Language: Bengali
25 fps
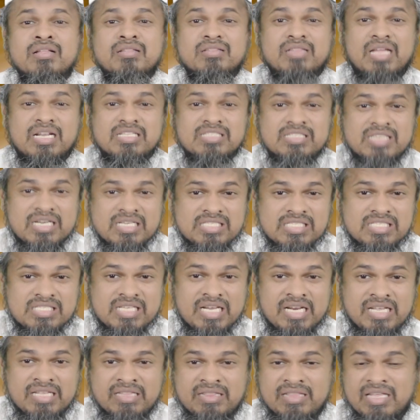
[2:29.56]
তার
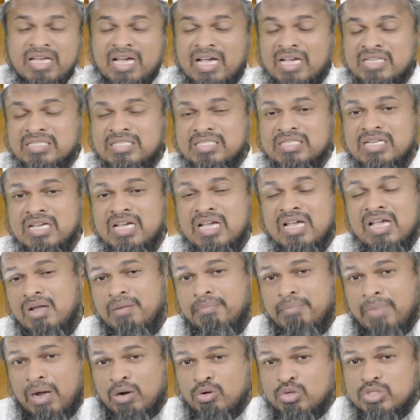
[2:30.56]
সৃষ্টির ইতিহাস
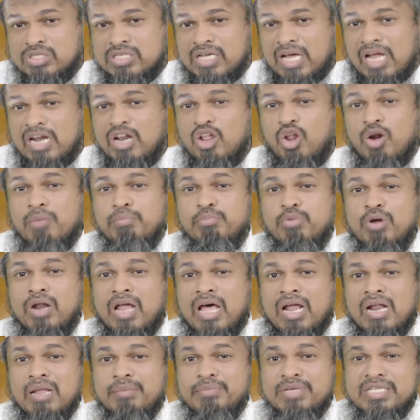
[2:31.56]
মানুষকে আল্লাহ রব্বুল
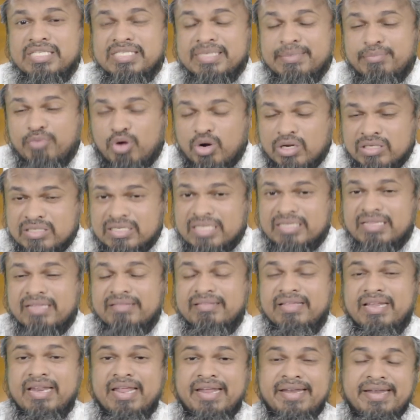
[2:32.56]
আলমিন যে মর্যাদা
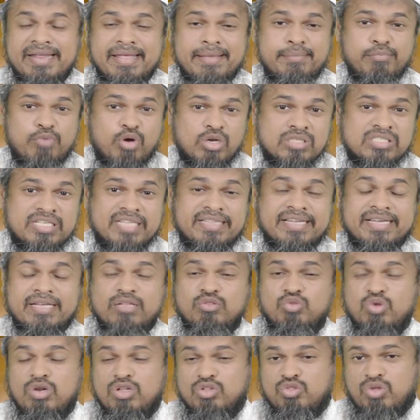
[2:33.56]
দিলেন এ মর্যাদাকে
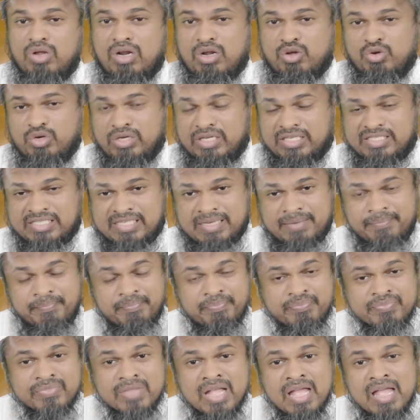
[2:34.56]
তুলে ধরা হয়েছে
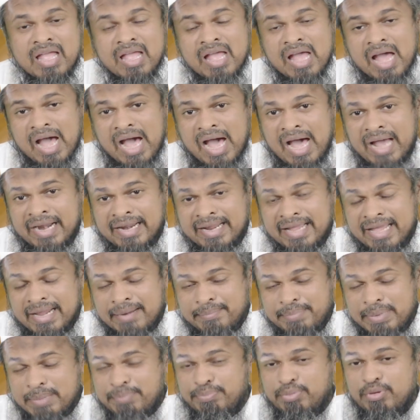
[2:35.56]
আর এর
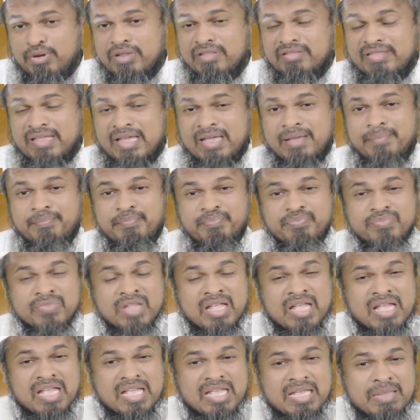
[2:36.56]
বিপরীতে
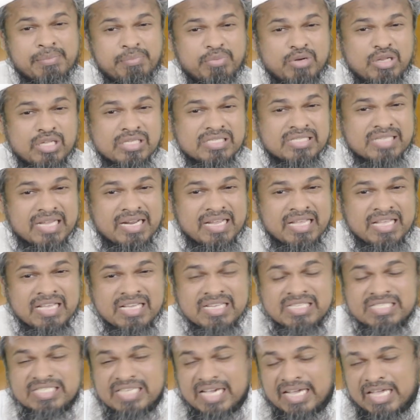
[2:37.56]
ইবলিসের
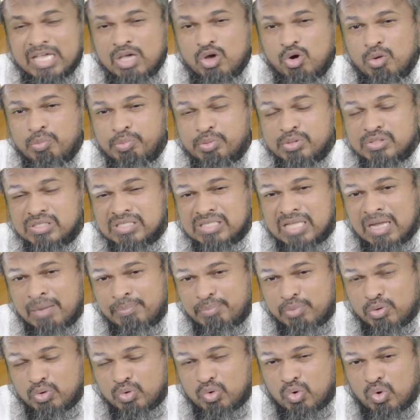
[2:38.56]
হিংসাকে
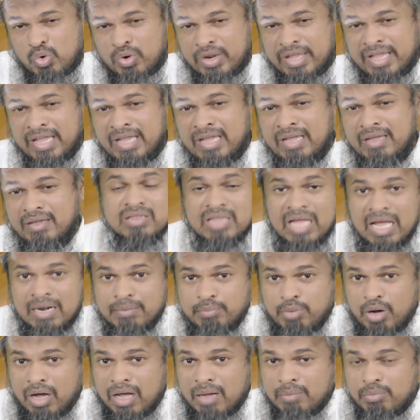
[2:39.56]
উপস্থাপন করে তার
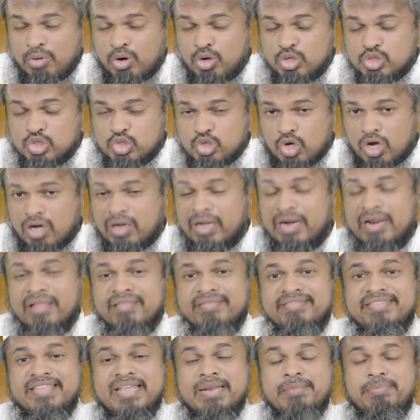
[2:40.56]
ভয়াবহ
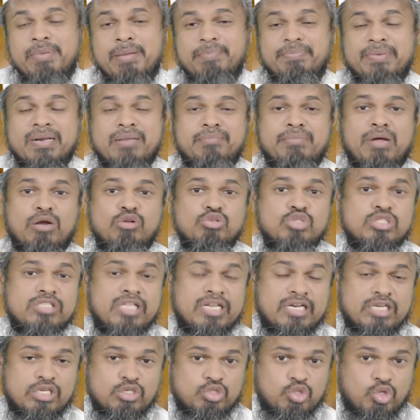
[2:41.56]
চক্রান্তের ব্যাপারে
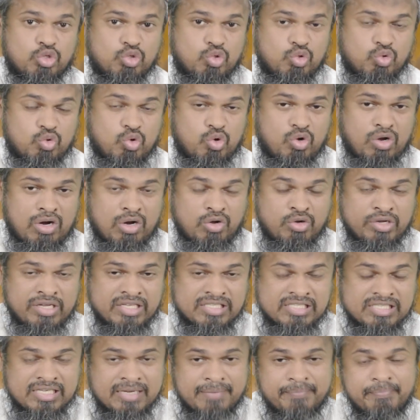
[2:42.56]
মানুষদেরকে সতর্ক করা
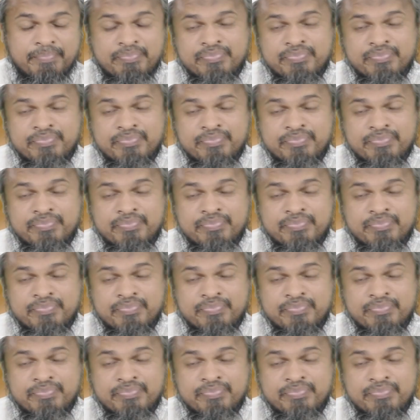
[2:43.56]
হয়েছে